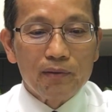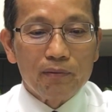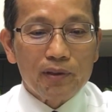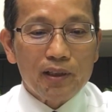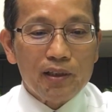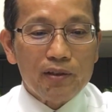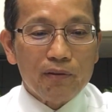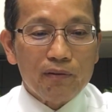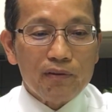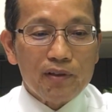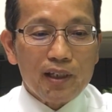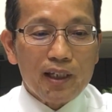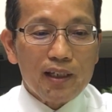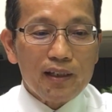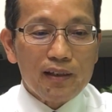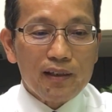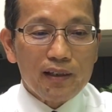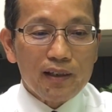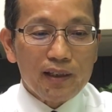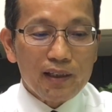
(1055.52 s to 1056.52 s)
我的总结
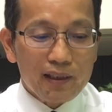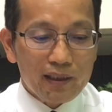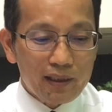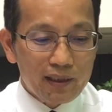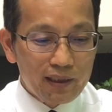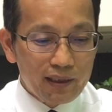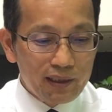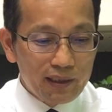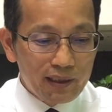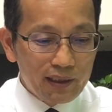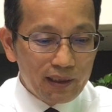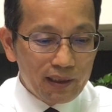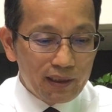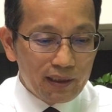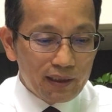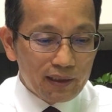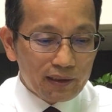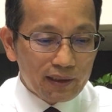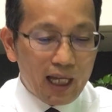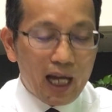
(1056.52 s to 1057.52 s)
是。
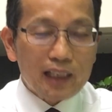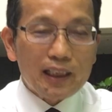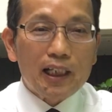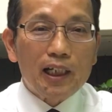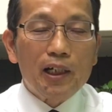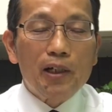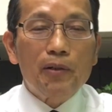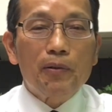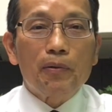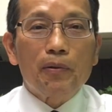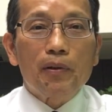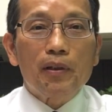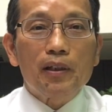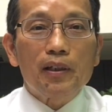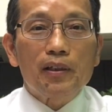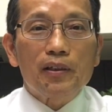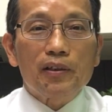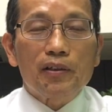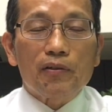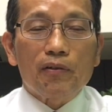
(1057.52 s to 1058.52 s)
大的儿女
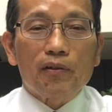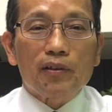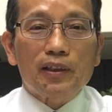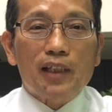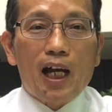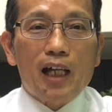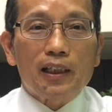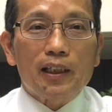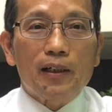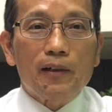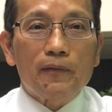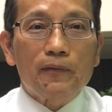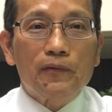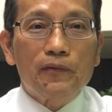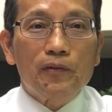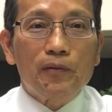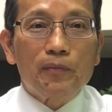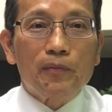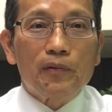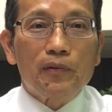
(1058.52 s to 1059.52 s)
是从大的
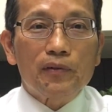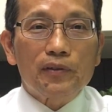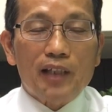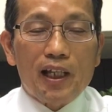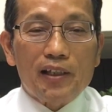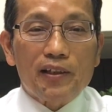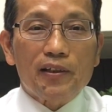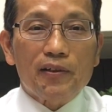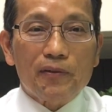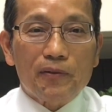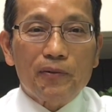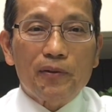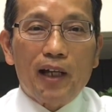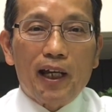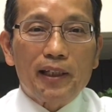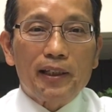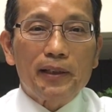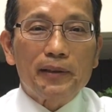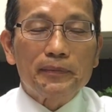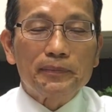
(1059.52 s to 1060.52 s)
父母产生出
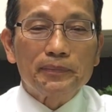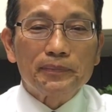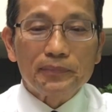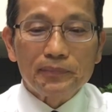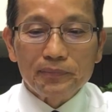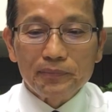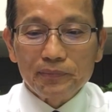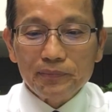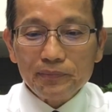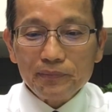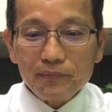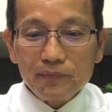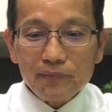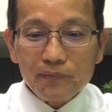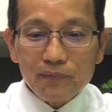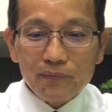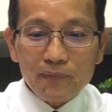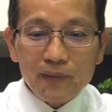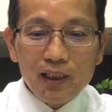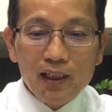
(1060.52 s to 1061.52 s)
来的。
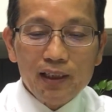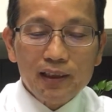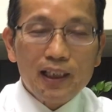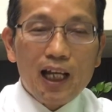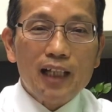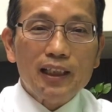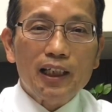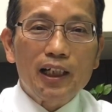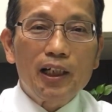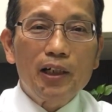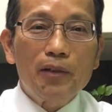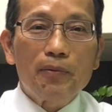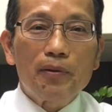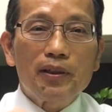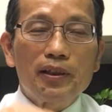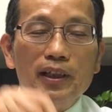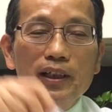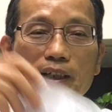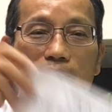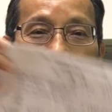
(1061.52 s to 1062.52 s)
大的儿女，
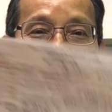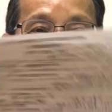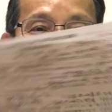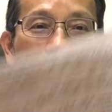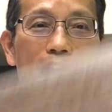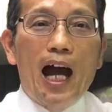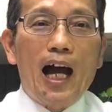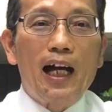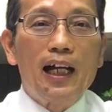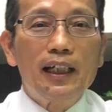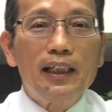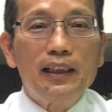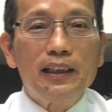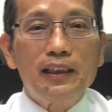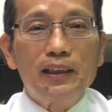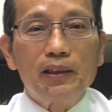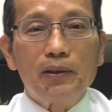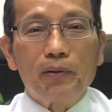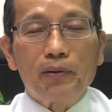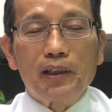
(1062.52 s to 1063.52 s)
这个人大，
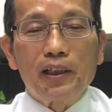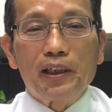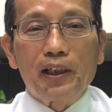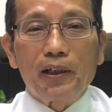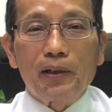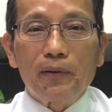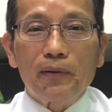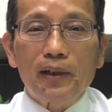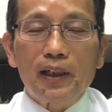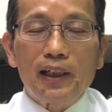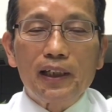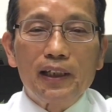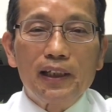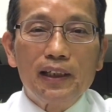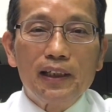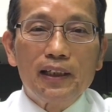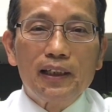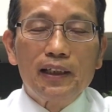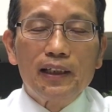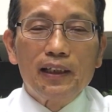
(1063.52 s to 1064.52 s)
我的领会
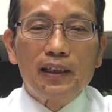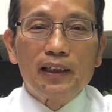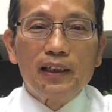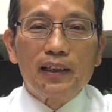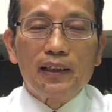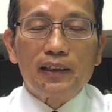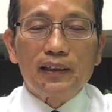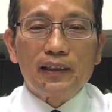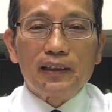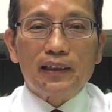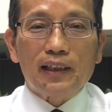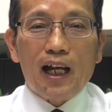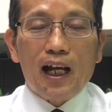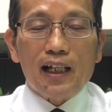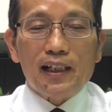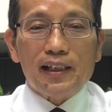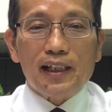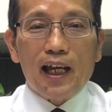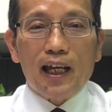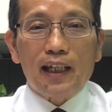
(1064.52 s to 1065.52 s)
是
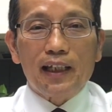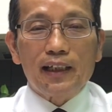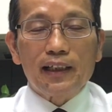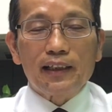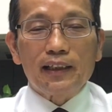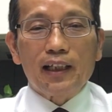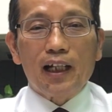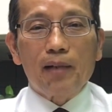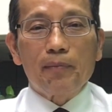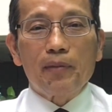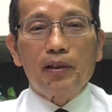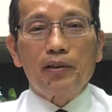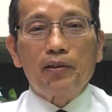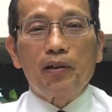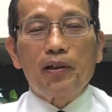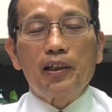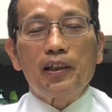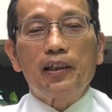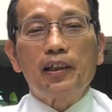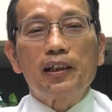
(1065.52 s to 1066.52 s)
大在他们有
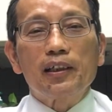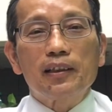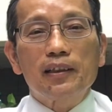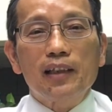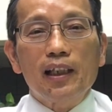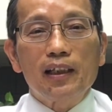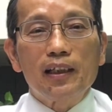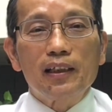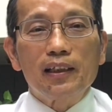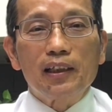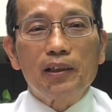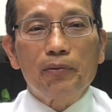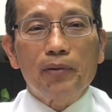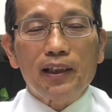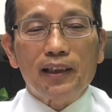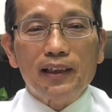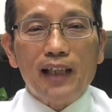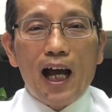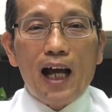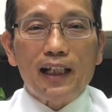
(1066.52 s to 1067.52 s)
一个一
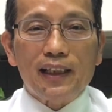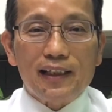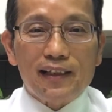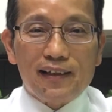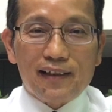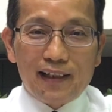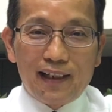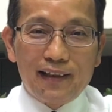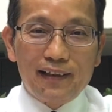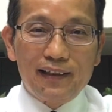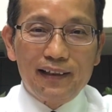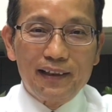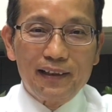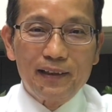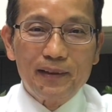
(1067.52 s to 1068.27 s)
位大的神。